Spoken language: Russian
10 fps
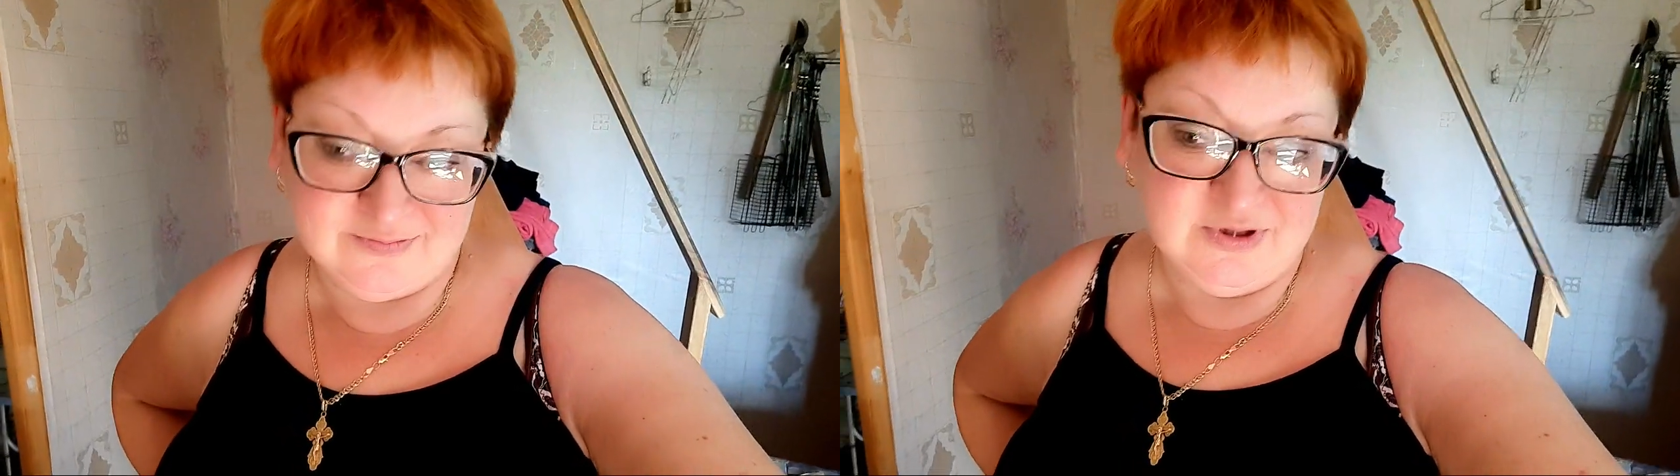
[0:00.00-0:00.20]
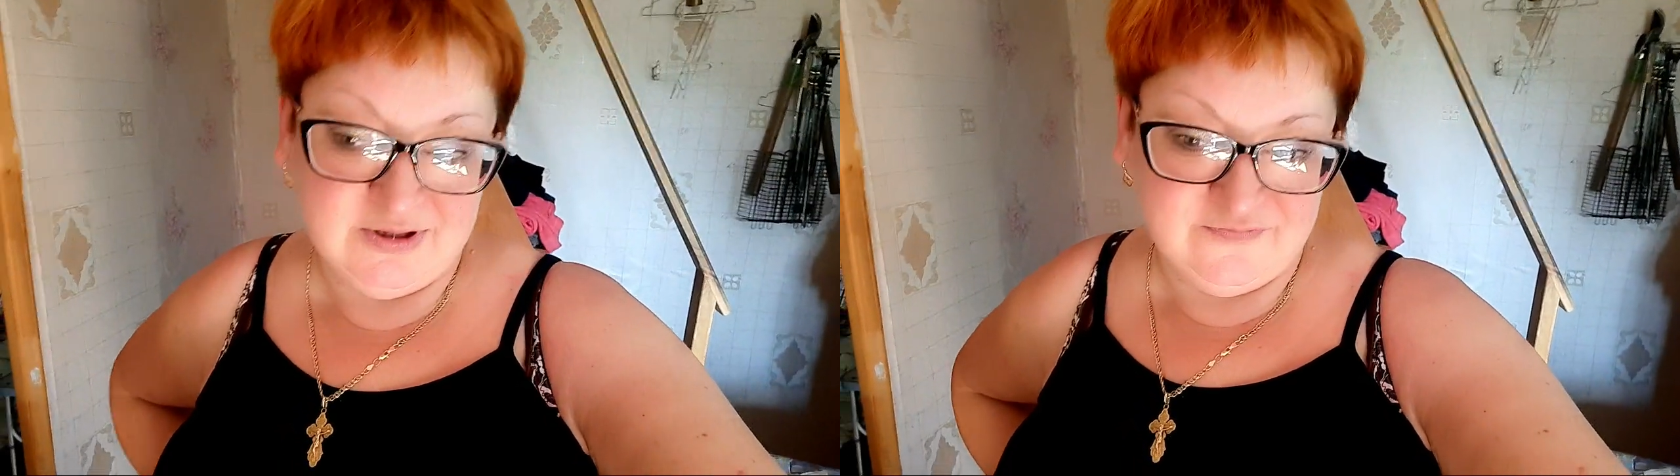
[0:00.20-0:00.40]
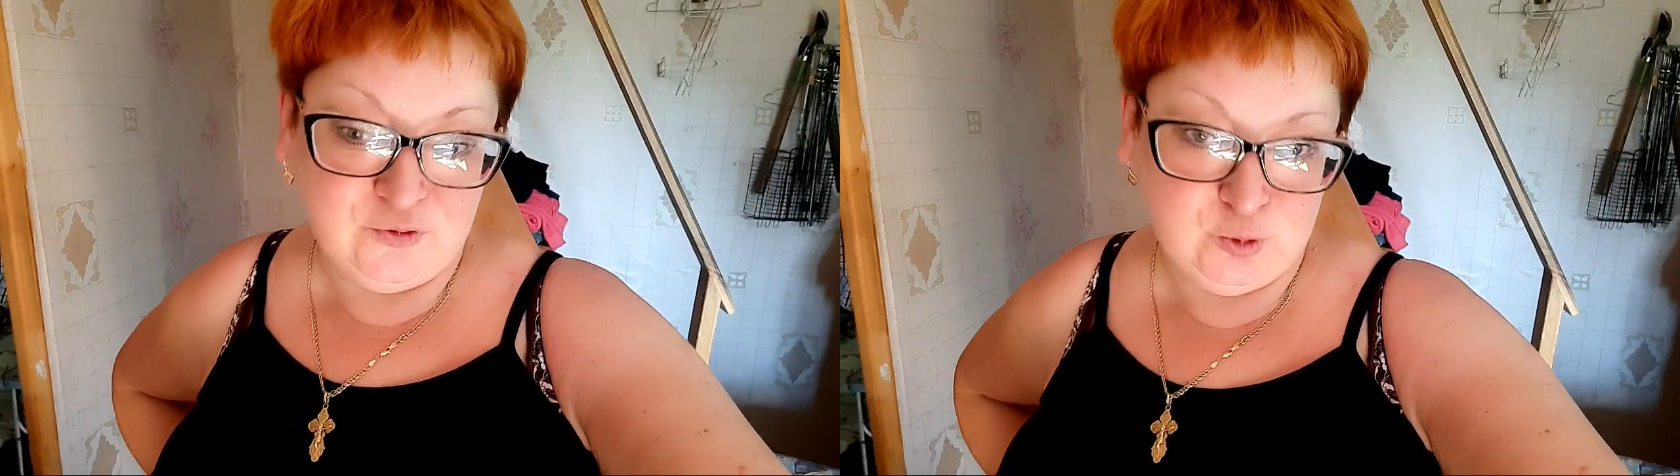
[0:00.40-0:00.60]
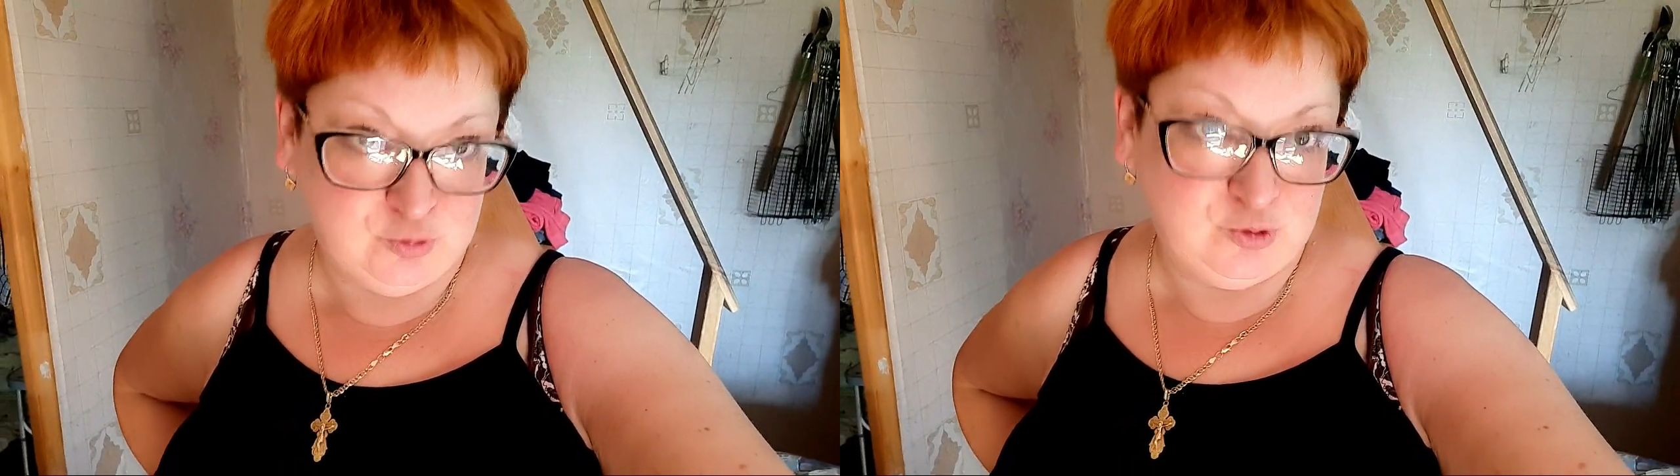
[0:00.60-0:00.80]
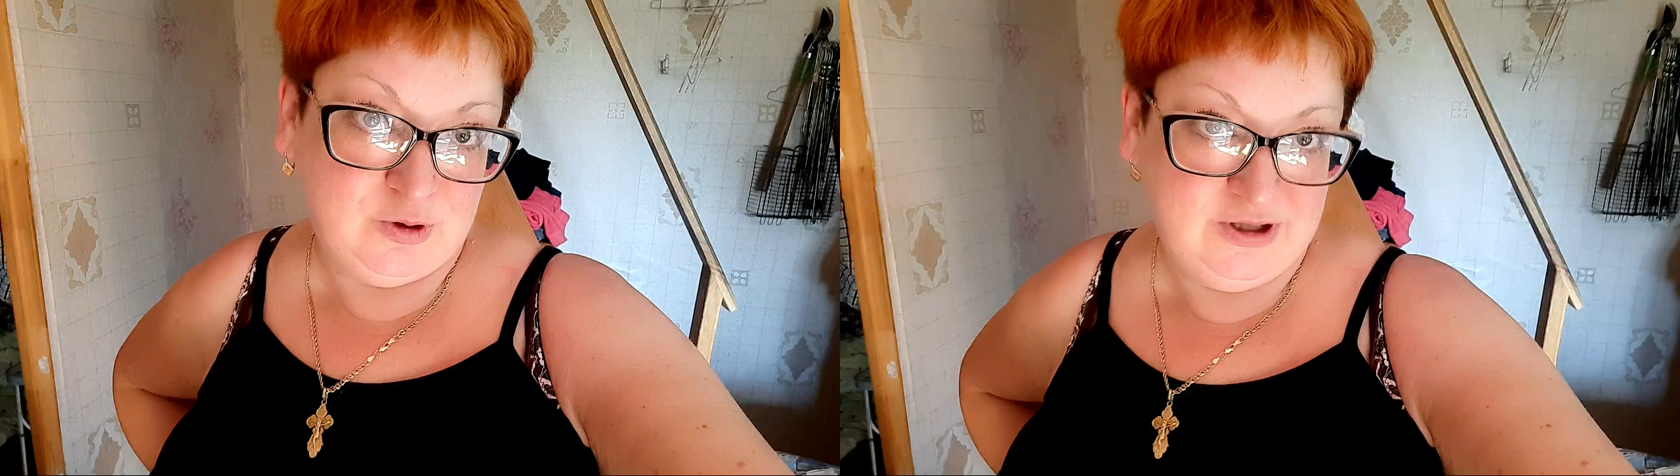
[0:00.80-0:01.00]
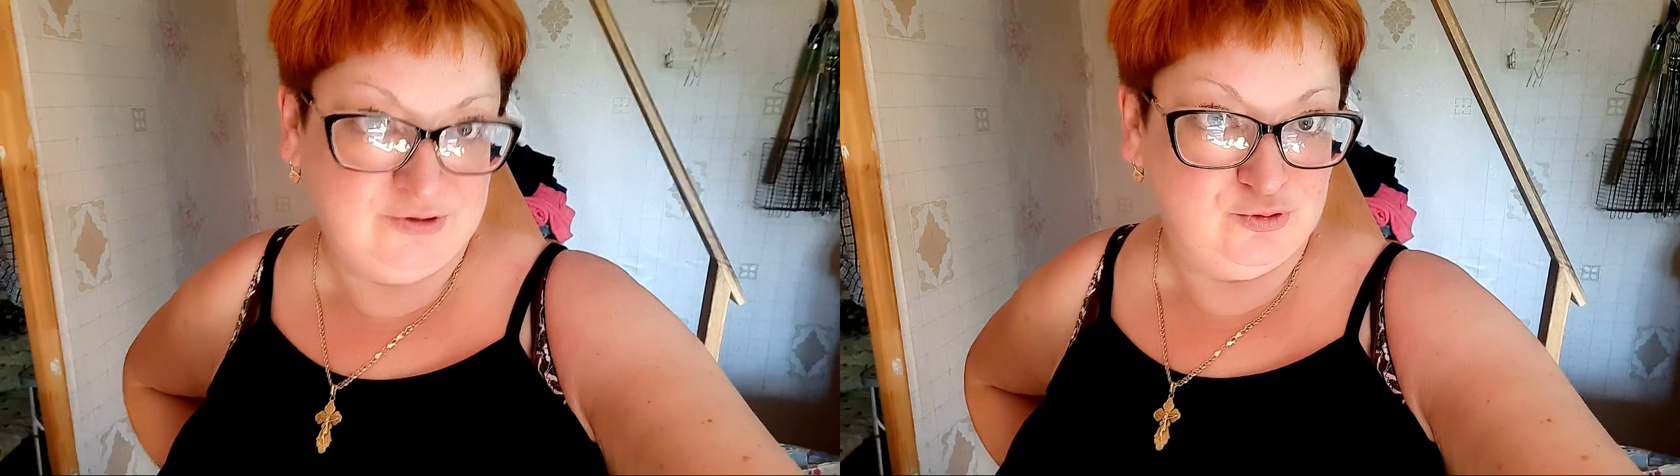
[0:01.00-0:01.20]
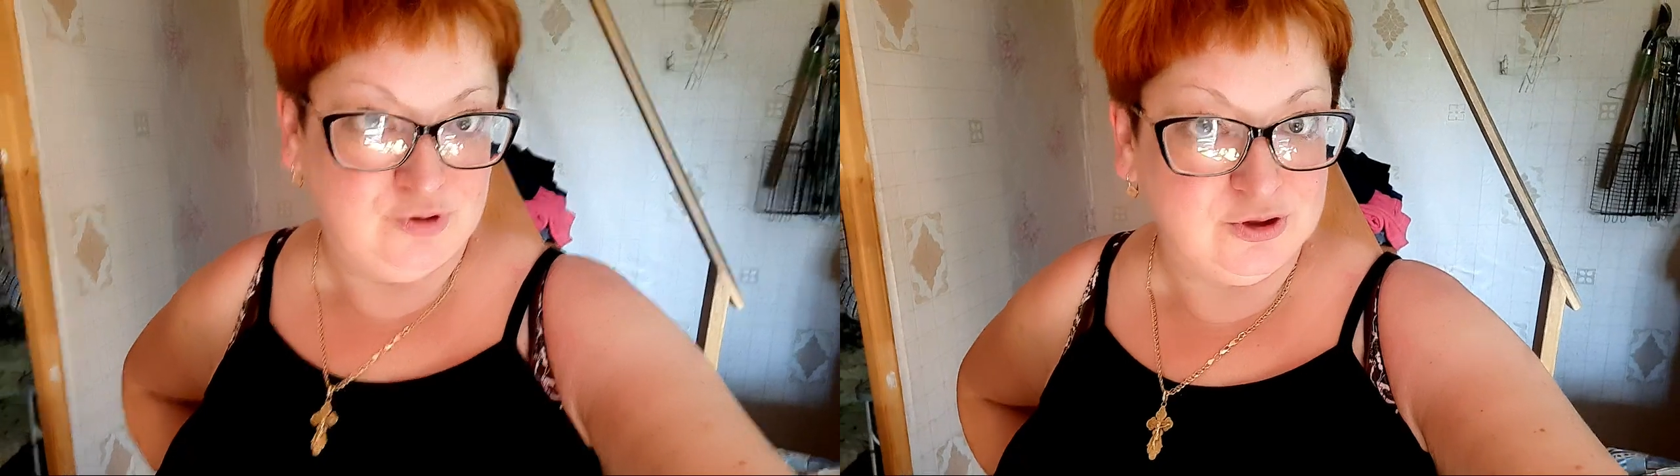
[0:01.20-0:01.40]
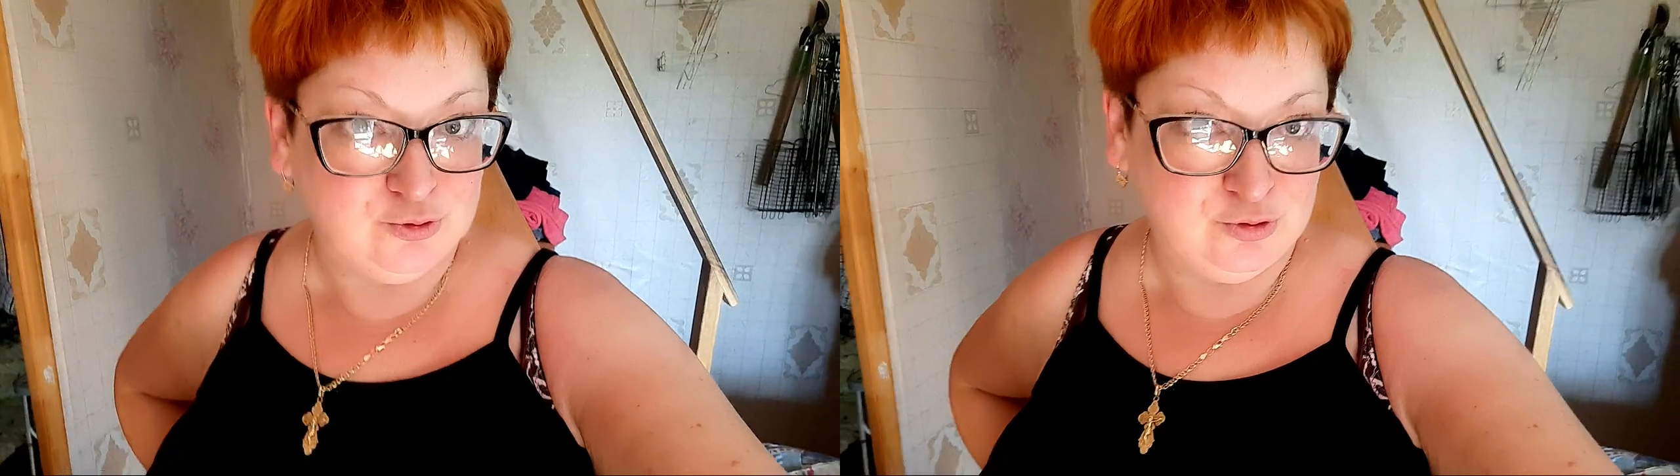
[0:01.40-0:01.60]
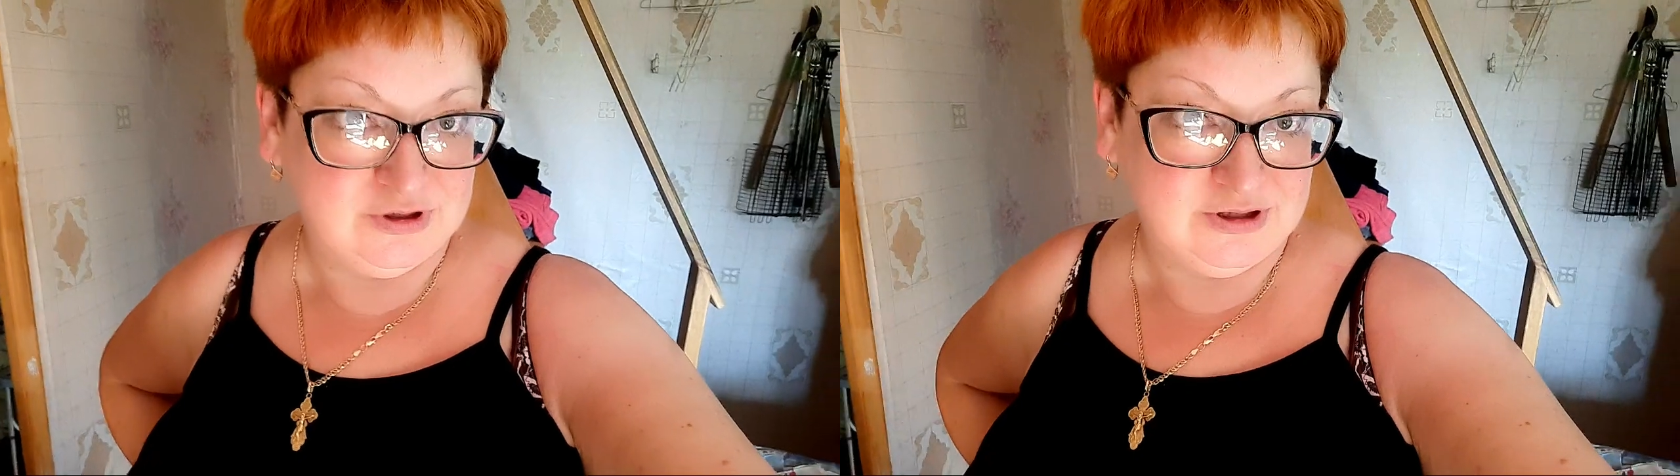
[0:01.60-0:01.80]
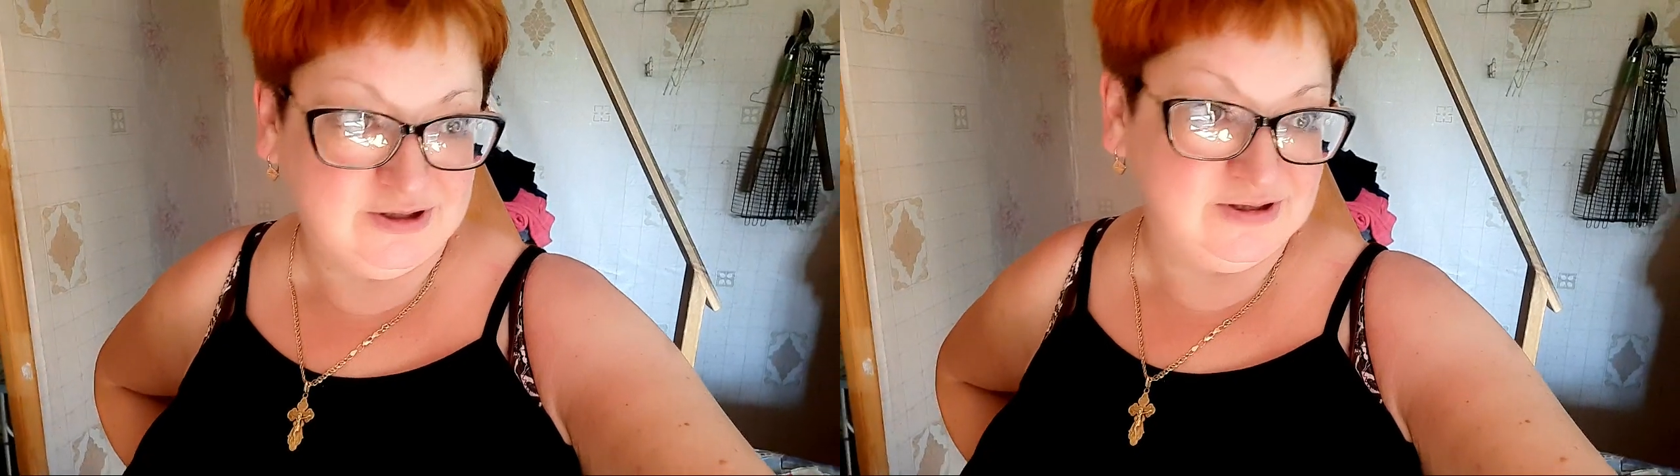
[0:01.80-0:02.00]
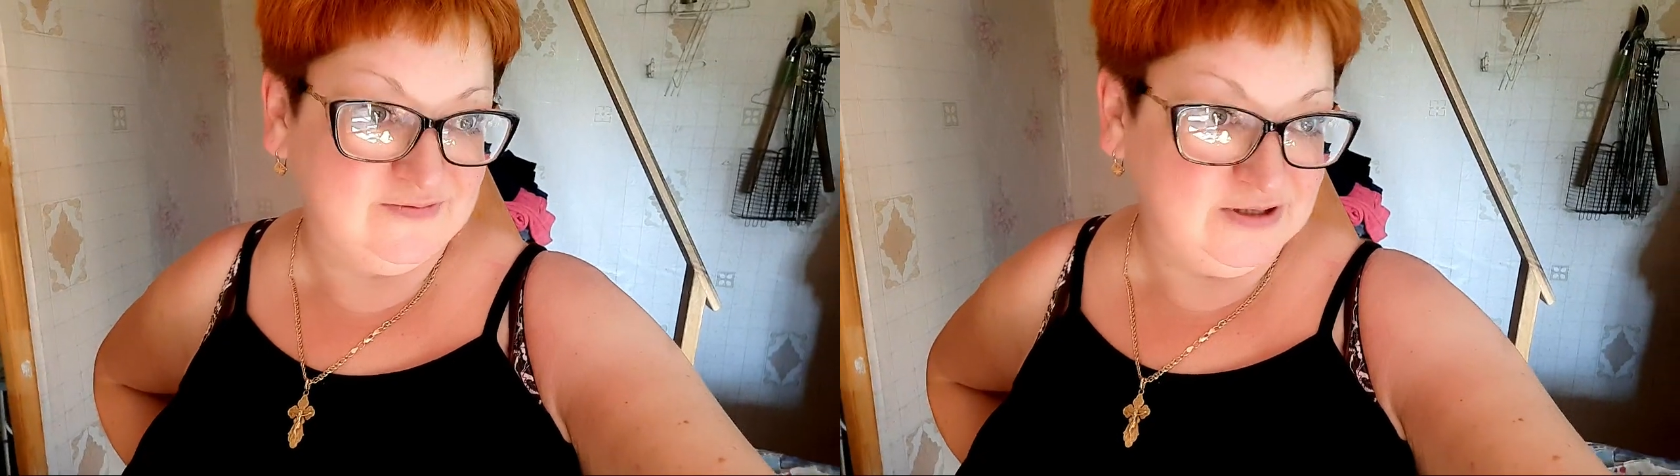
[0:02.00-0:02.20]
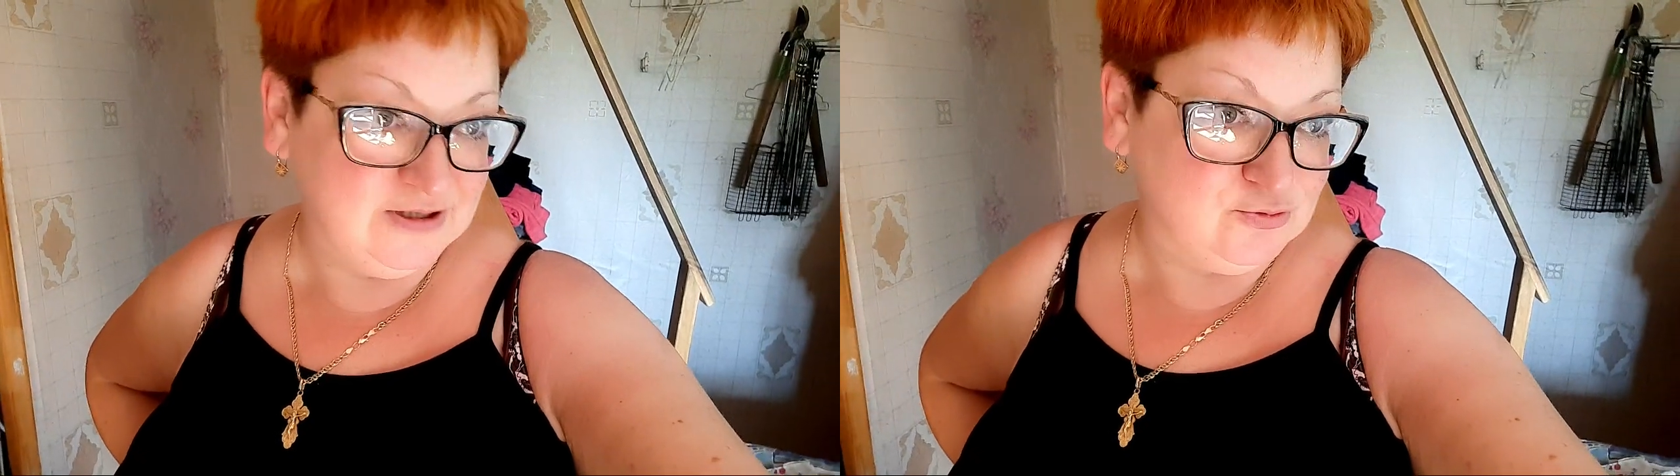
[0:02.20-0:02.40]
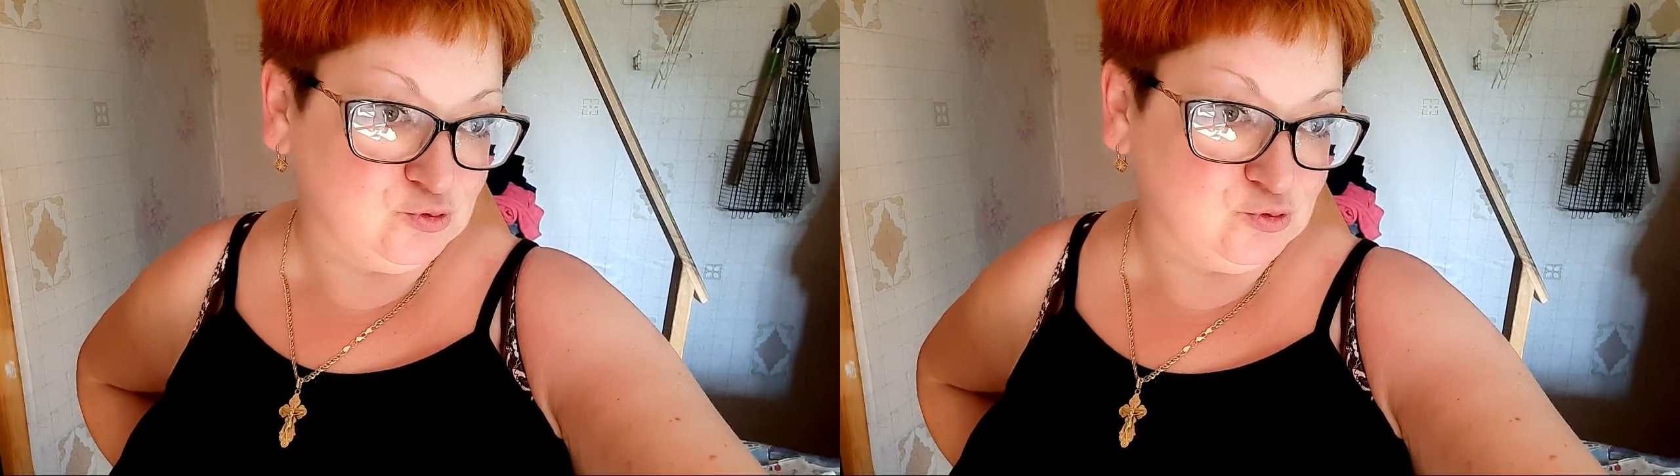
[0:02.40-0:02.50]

и воду туалетную, которую заказывали, наверное,